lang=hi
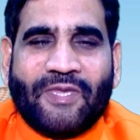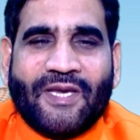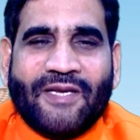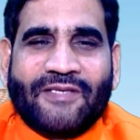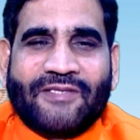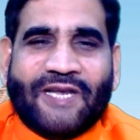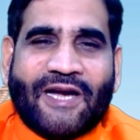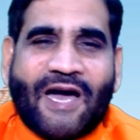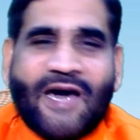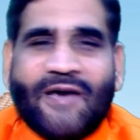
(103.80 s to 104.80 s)
यानी
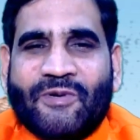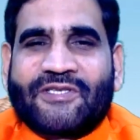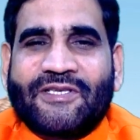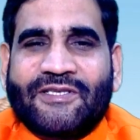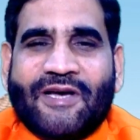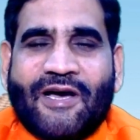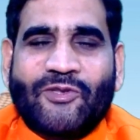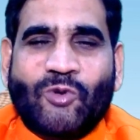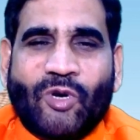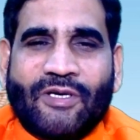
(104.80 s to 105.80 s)
सरकार वर्सेज
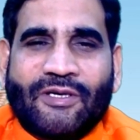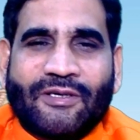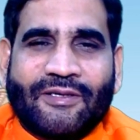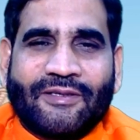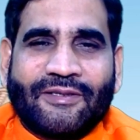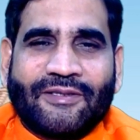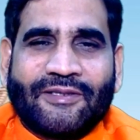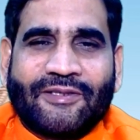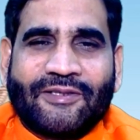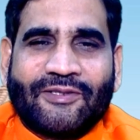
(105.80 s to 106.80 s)
आंदोलन
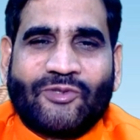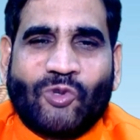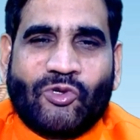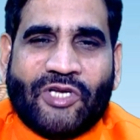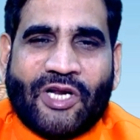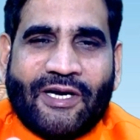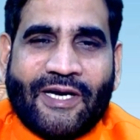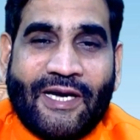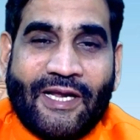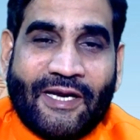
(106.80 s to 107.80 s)
दो ठंड
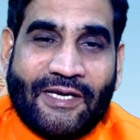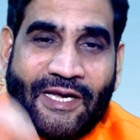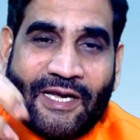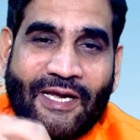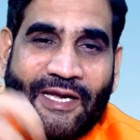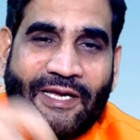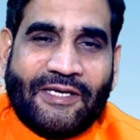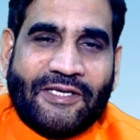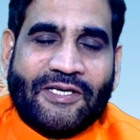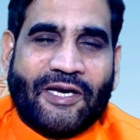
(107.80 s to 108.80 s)
रहे हैं लेकिन ये हैं
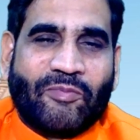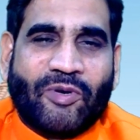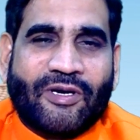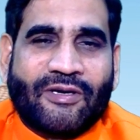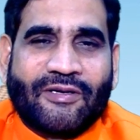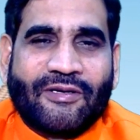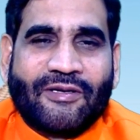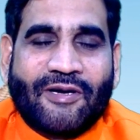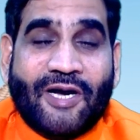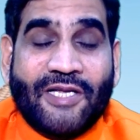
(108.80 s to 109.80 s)
एक ही जगह
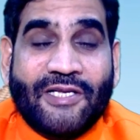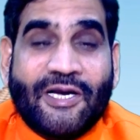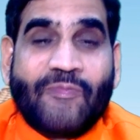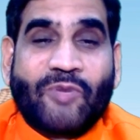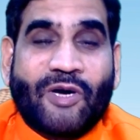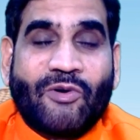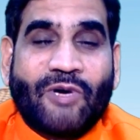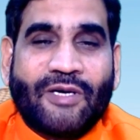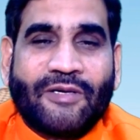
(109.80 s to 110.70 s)
पर अंजाम क्या होगा